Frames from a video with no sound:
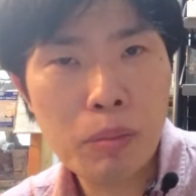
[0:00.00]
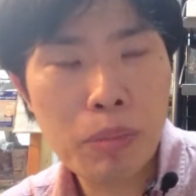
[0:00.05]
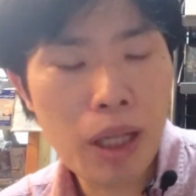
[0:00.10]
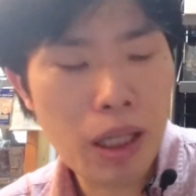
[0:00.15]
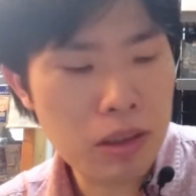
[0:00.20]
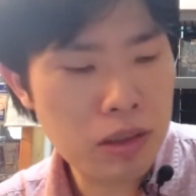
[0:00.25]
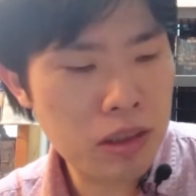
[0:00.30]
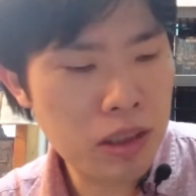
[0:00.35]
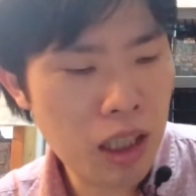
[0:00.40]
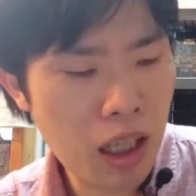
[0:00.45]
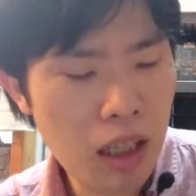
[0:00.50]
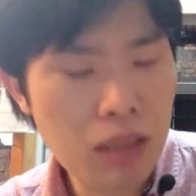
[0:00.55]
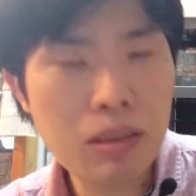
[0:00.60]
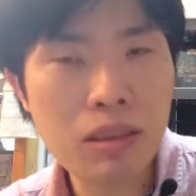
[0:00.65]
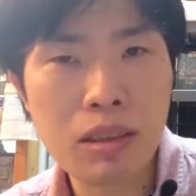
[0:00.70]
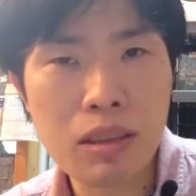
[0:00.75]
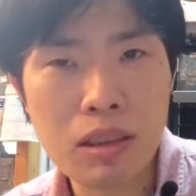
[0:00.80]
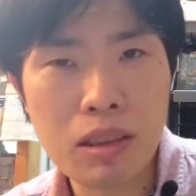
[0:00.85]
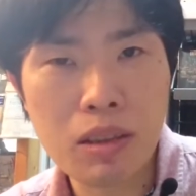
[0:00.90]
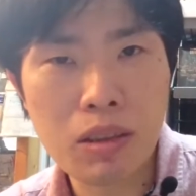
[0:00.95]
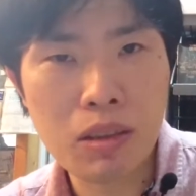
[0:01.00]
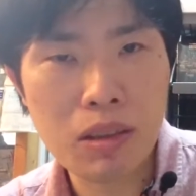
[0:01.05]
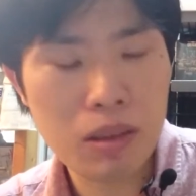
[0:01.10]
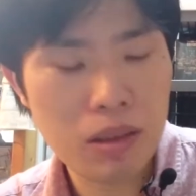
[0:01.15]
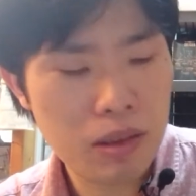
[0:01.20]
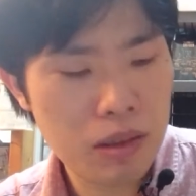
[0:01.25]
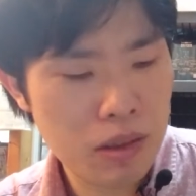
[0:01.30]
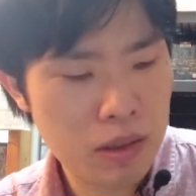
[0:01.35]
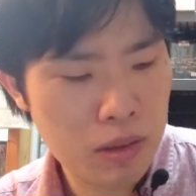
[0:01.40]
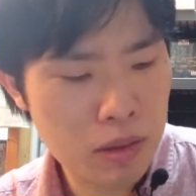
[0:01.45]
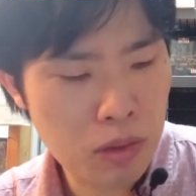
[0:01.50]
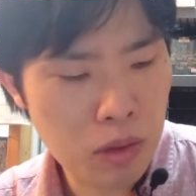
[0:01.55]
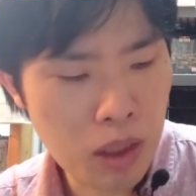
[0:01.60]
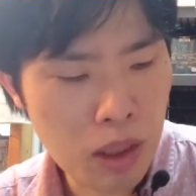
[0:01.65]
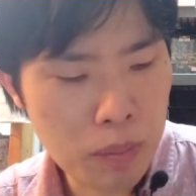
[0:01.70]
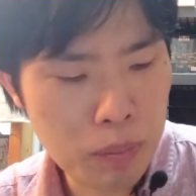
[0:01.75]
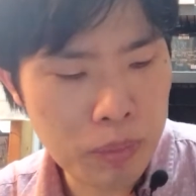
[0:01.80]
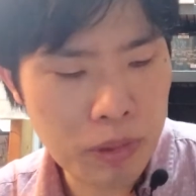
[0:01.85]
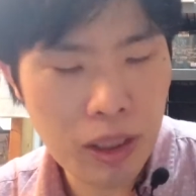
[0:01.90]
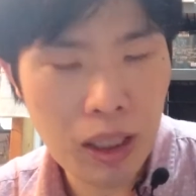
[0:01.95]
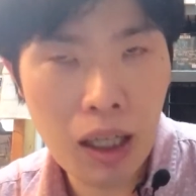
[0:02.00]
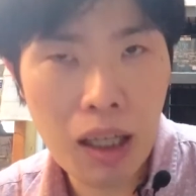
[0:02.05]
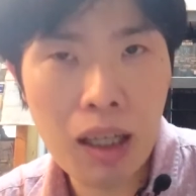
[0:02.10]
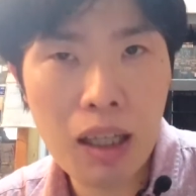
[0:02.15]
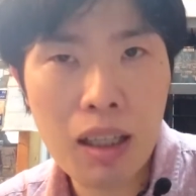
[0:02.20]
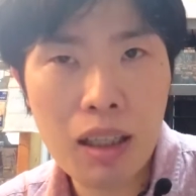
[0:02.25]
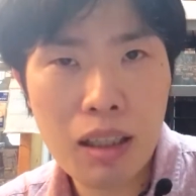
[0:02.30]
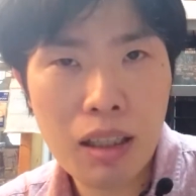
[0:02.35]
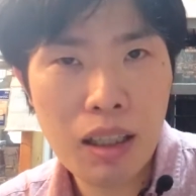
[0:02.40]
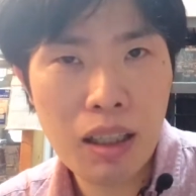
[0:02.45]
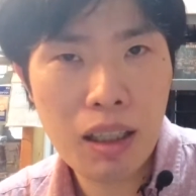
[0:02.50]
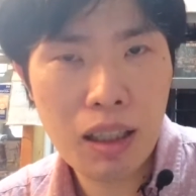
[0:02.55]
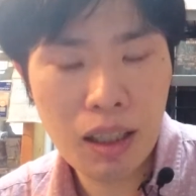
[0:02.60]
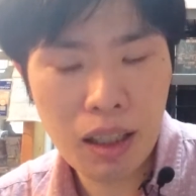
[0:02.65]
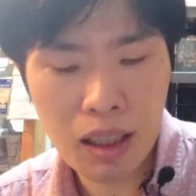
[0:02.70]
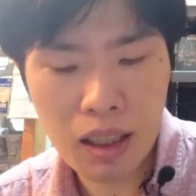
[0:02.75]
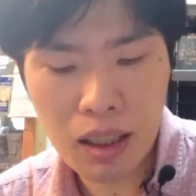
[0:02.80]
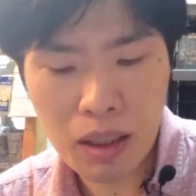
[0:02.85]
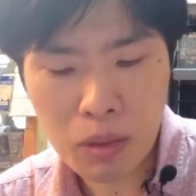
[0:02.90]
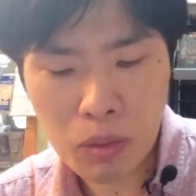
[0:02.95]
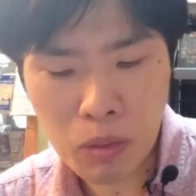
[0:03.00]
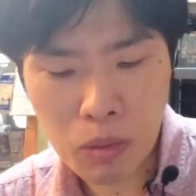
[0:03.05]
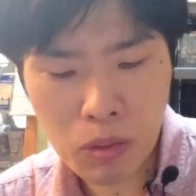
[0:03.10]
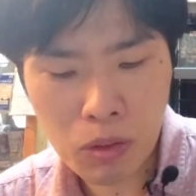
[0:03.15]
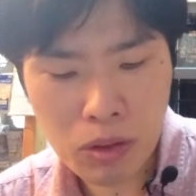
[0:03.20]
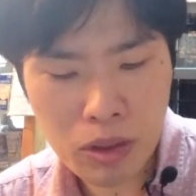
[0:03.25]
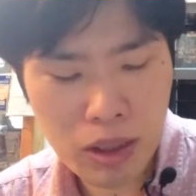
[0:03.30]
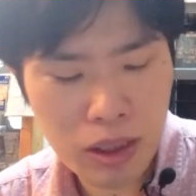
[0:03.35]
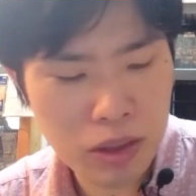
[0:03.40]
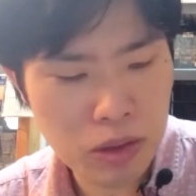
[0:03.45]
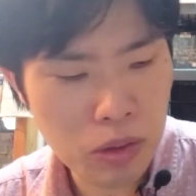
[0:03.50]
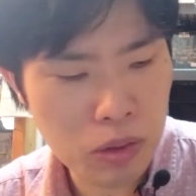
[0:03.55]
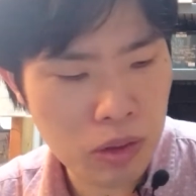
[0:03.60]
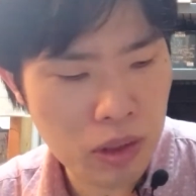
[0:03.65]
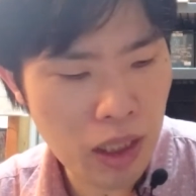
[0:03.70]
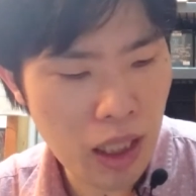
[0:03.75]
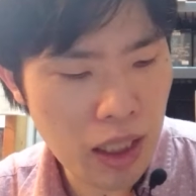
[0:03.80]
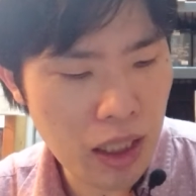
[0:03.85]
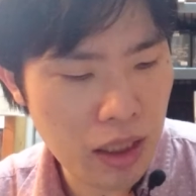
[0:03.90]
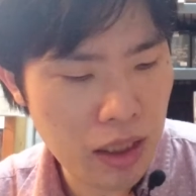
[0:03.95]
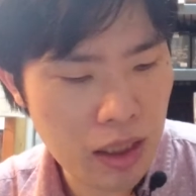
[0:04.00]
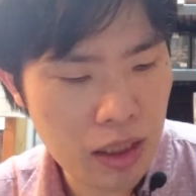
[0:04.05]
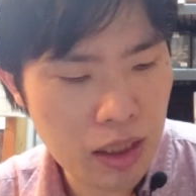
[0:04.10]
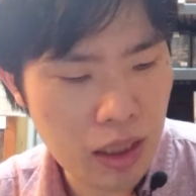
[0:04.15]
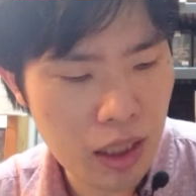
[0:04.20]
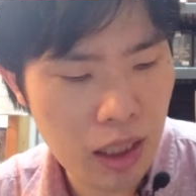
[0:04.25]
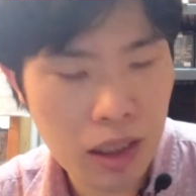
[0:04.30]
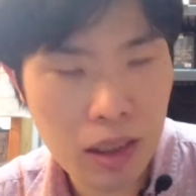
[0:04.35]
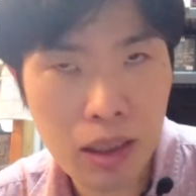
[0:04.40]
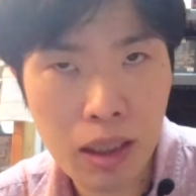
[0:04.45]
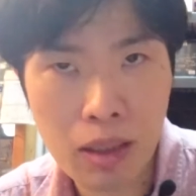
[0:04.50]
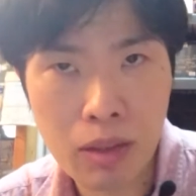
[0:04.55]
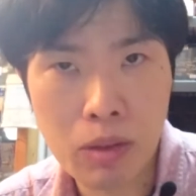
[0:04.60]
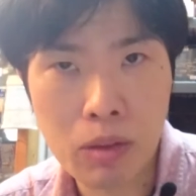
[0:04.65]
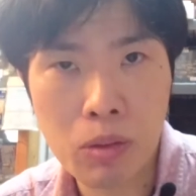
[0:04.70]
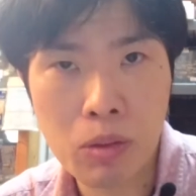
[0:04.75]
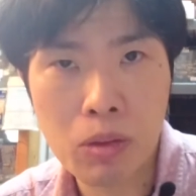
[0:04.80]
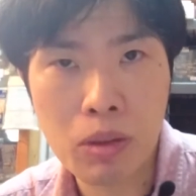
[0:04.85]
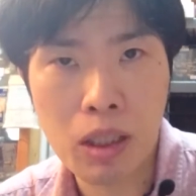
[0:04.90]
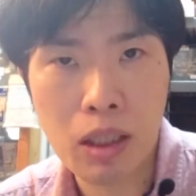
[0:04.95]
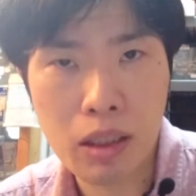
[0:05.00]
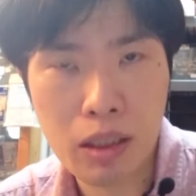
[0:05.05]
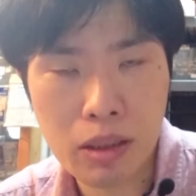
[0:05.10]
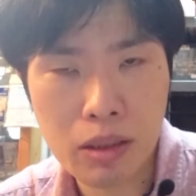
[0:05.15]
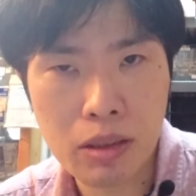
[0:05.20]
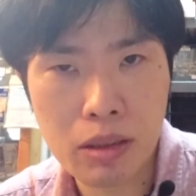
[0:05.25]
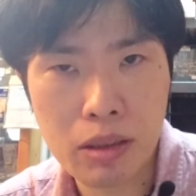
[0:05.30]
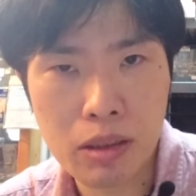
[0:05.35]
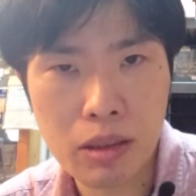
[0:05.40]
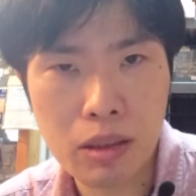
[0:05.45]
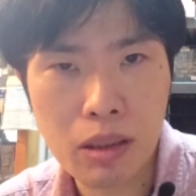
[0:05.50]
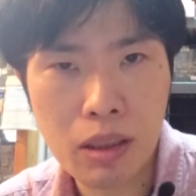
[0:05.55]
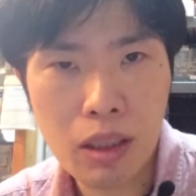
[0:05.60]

バグがあるんですよトラップがはいここにちょっと慣れていただきたいということなんです